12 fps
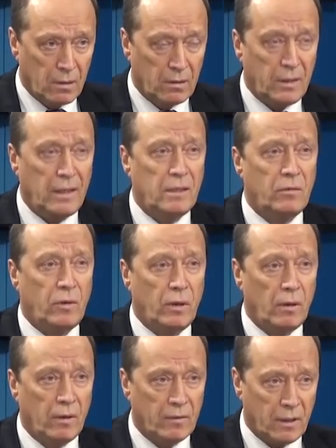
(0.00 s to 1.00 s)
действий
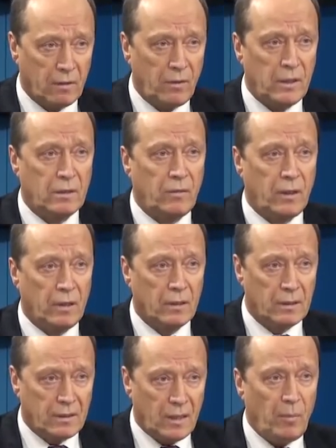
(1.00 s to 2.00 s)
в соответствии
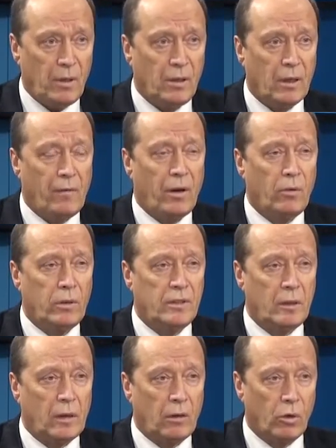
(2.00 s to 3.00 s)
с теми
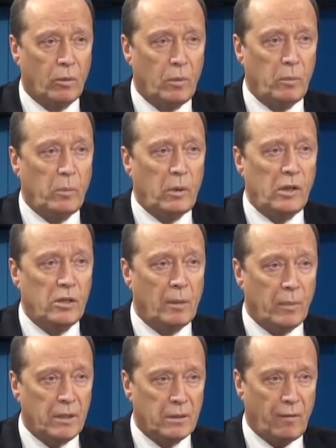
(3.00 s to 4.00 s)
договоренностями, которые были лично
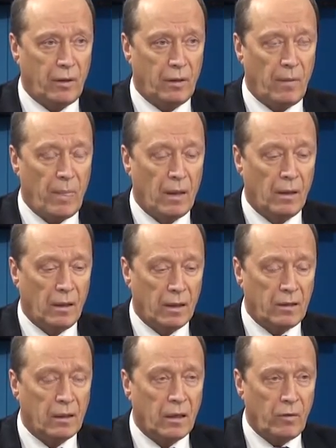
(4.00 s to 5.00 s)
представлены.
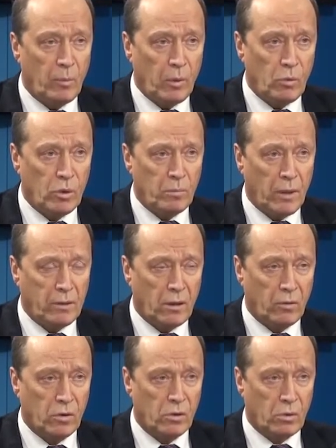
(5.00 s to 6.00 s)
Этот график
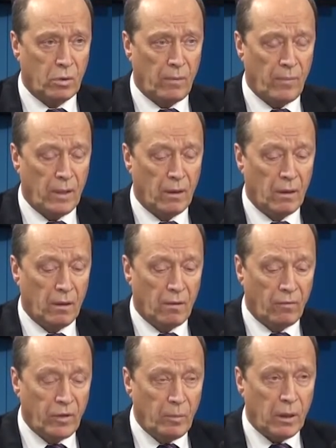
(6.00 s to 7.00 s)
предусматривал, что
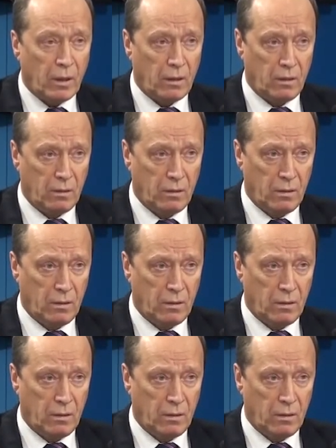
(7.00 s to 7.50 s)
выборы